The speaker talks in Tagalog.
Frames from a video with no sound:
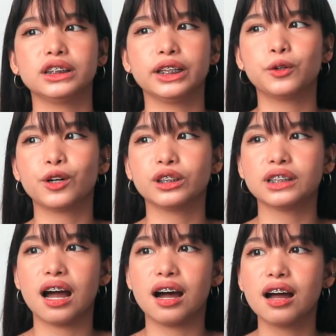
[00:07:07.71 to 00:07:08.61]
Siguro
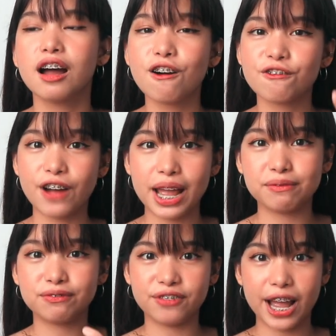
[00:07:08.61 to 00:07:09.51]
sa
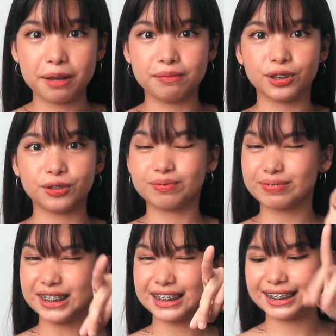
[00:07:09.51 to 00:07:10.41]
5-5. So,
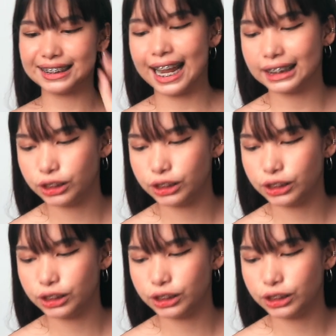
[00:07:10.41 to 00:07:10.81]
stay